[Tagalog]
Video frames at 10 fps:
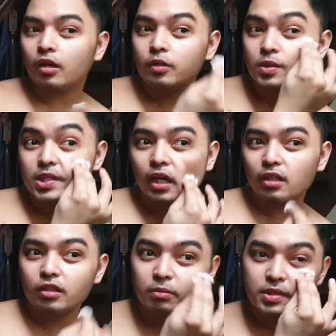Yung
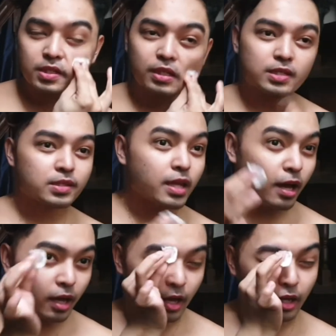second naman sa
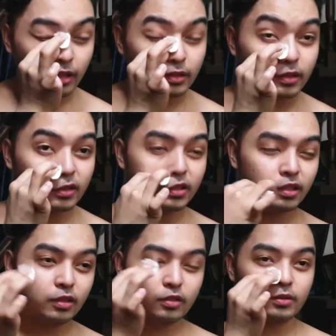listahan
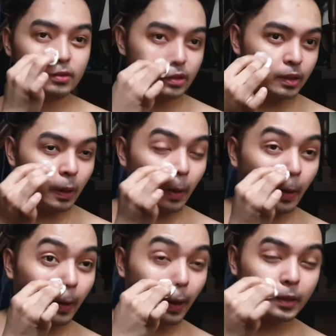ng
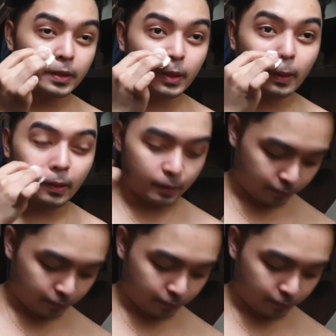klase ng